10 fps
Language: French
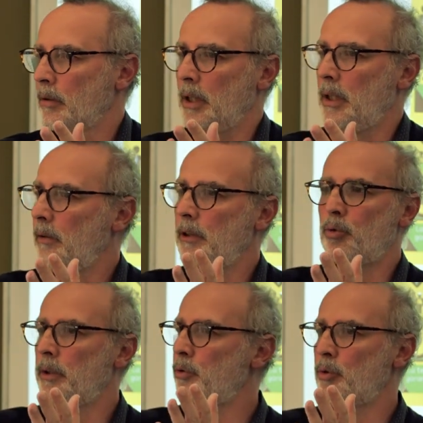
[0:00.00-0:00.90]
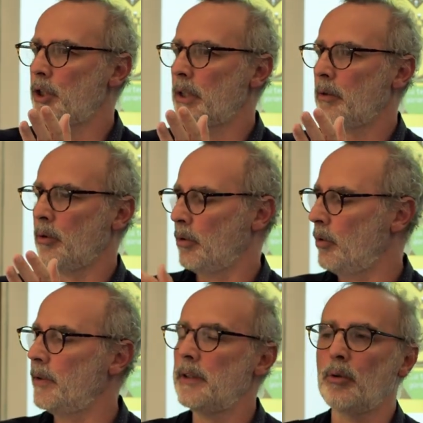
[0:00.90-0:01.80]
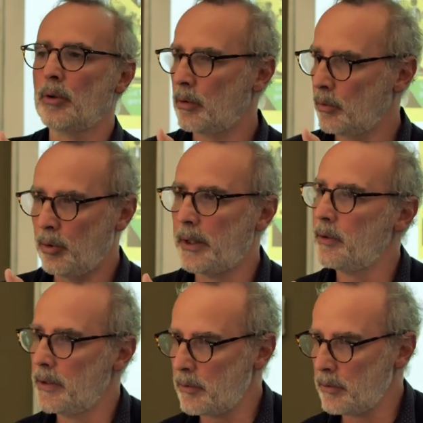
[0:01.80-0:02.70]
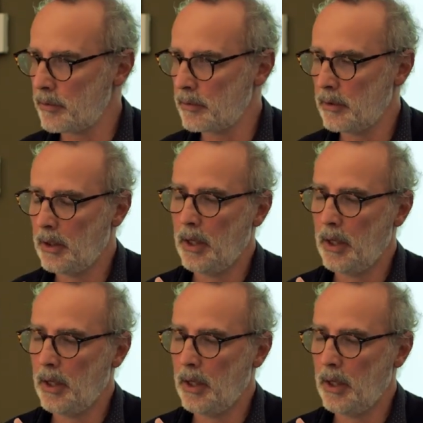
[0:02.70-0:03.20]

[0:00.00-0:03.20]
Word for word: et il y avait tous les sujets, on va dire, de, la connaissance.